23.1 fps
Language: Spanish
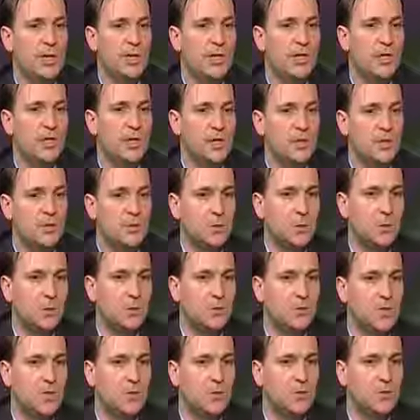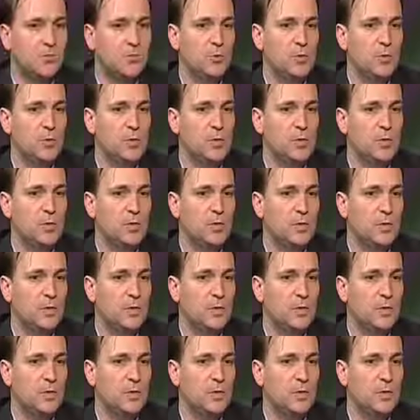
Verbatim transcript: a ingenios sobre cómo eh,